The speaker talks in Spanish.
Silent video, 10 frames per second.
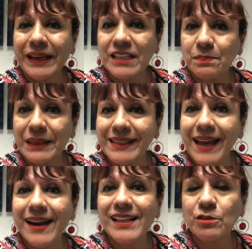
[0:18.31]
para
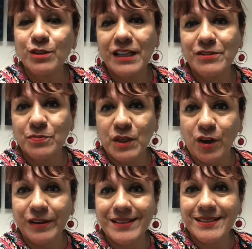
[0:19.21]
explicarles sus
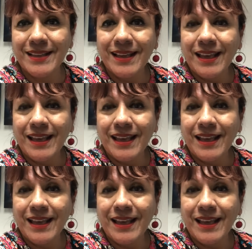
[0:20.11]
opciones.